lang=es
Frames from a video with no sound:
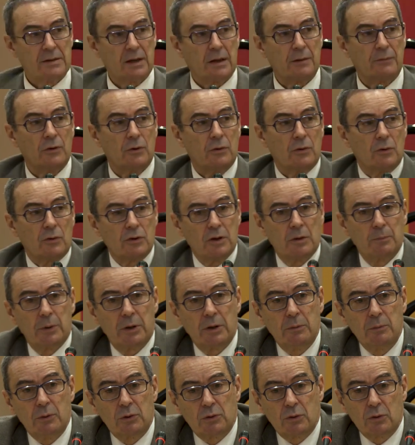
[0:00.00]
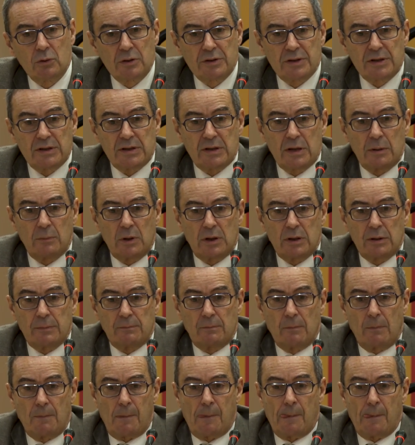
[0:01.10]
Esta definición del perímetro del sistema